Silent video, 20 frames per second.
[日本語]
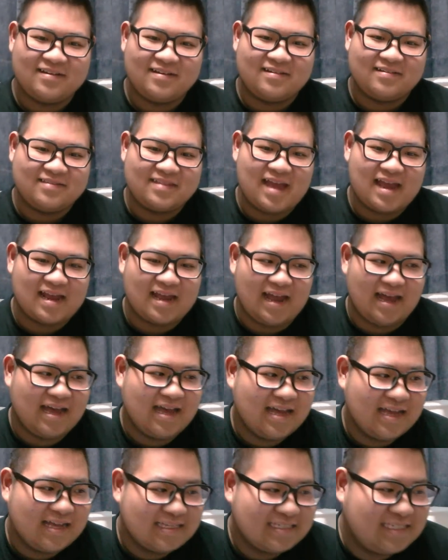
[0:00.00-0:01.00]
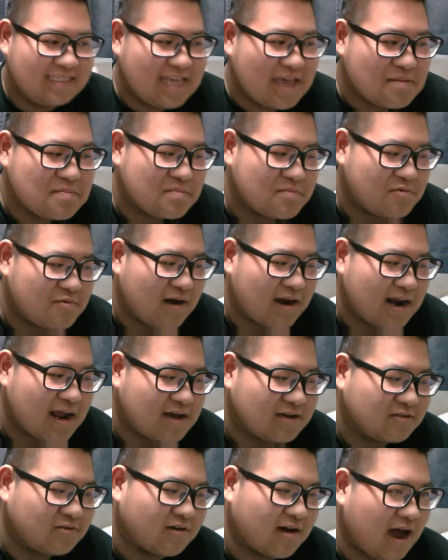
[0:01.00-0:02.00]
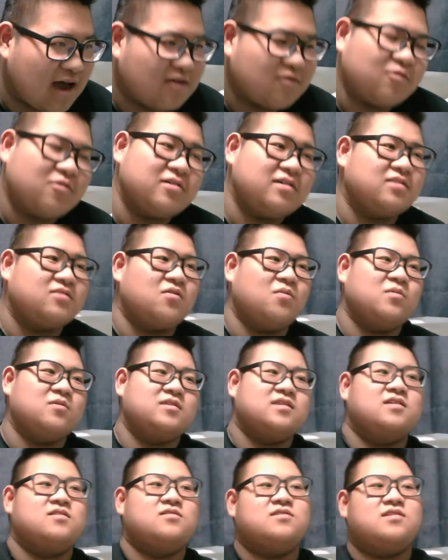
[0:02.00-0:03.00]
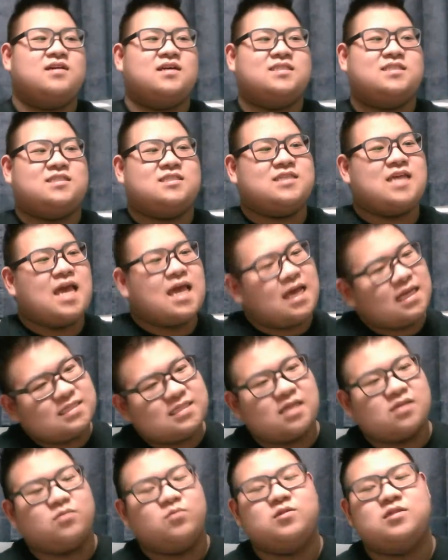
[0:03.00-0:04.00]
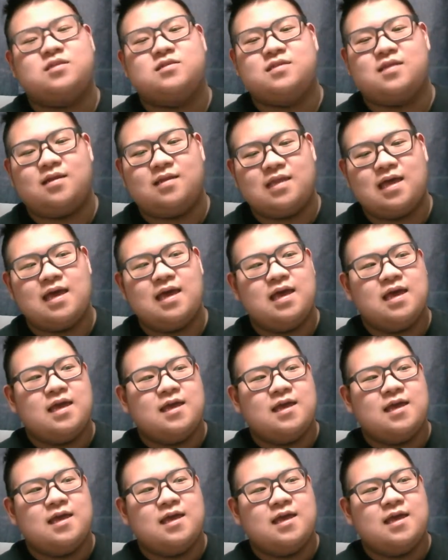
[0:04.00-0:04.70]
なんか、全部笑うのかっこいいと思ってるっていうか、すげえやつだと思ってるんだろうな。